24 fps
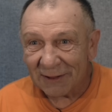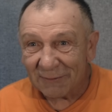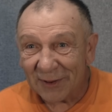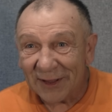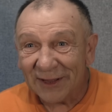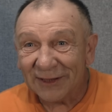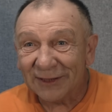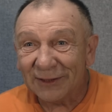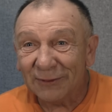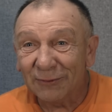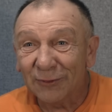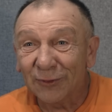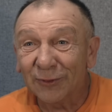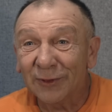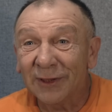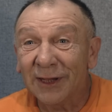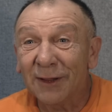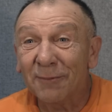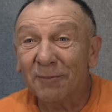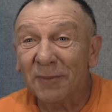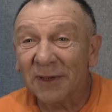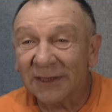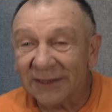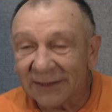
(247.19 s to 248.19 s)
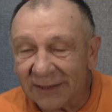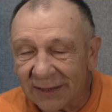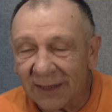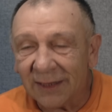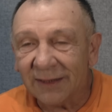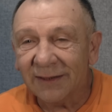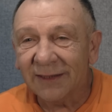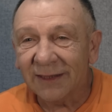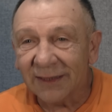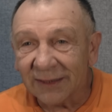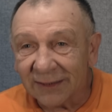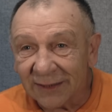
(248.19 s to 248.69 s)
Поэтому для
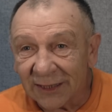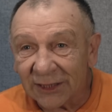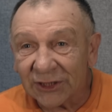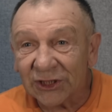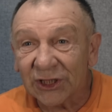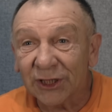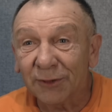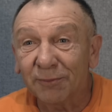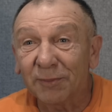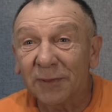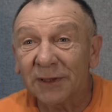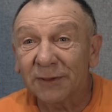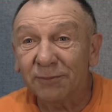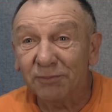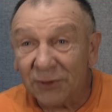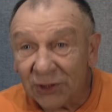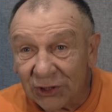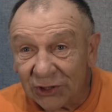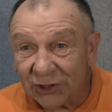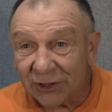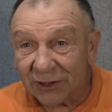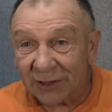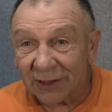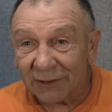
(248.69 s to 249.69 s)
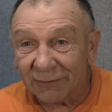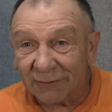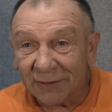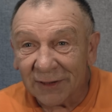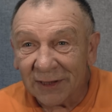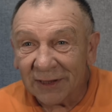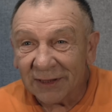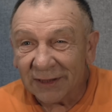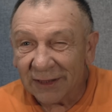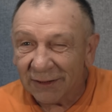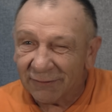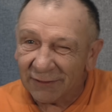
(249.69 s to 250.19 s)
постоянных наших подписчиков
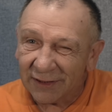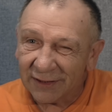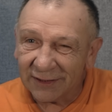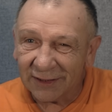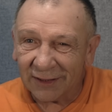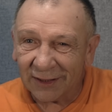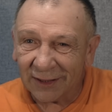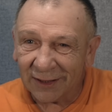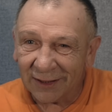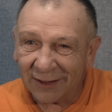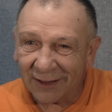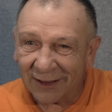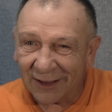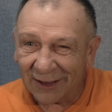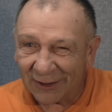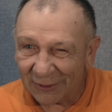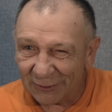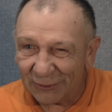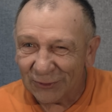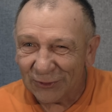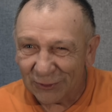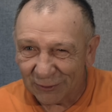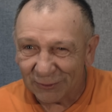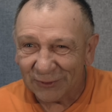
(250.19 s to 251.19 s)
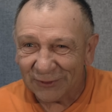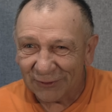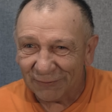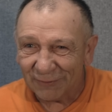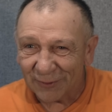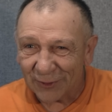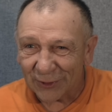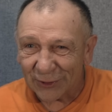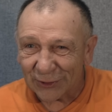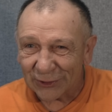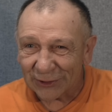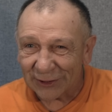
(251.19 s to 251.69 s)
давайте окунемся в
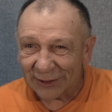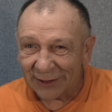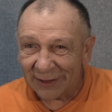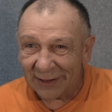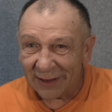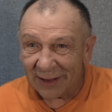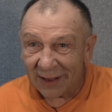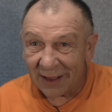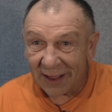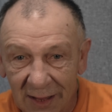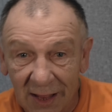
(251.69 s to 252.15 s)
прошлое.